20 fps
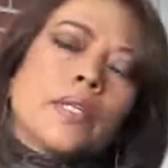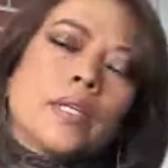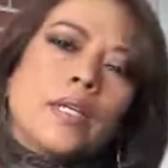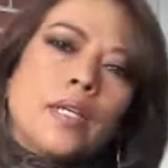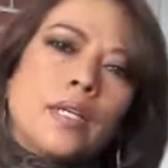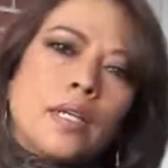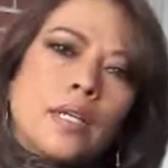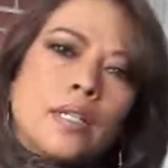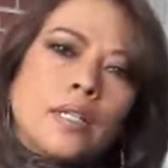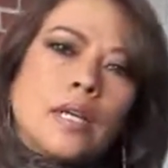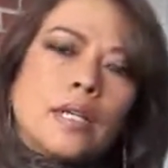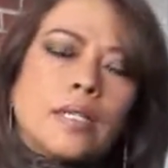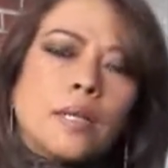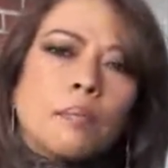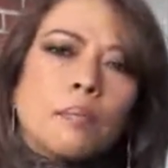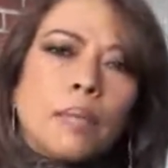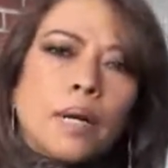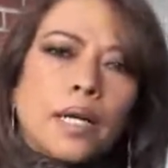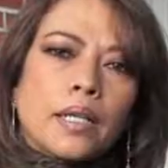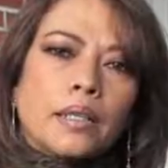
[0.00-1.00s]
quienes
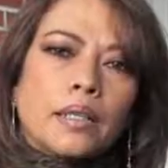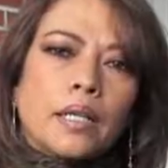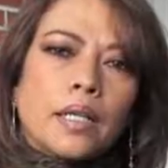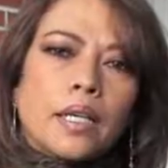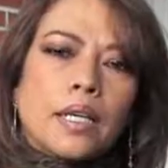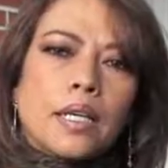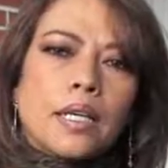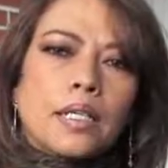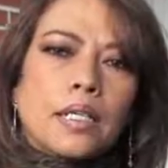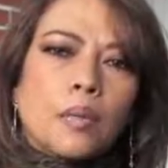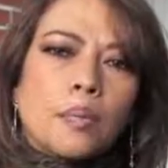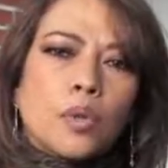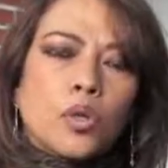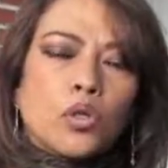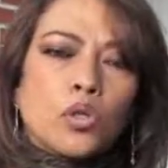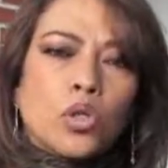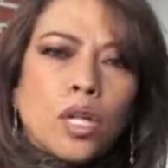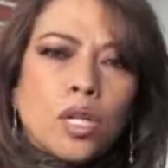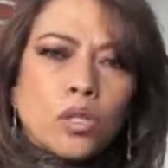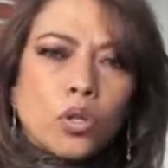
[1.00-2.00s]
hacen parte de este
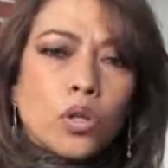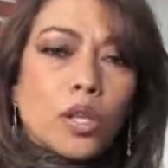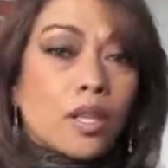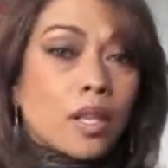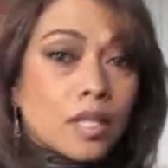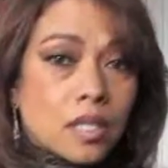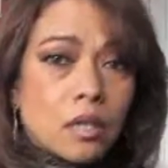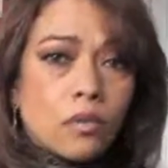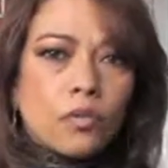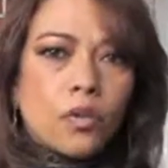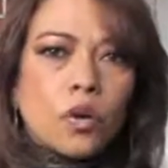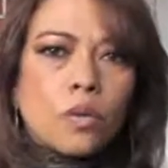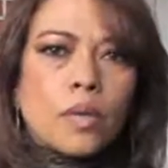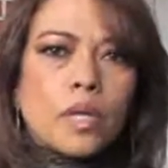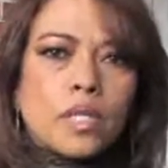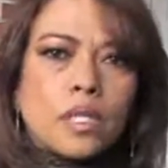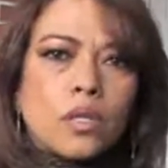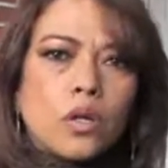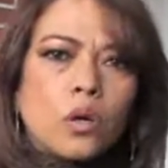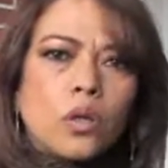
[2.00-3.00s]
proceso de
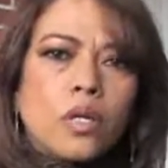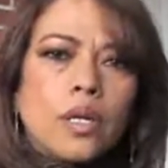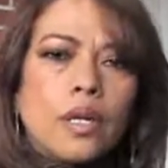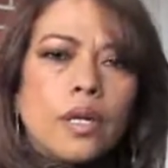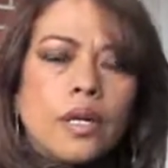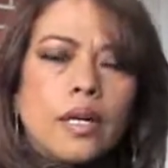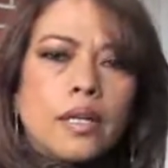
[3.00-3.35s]
desinformación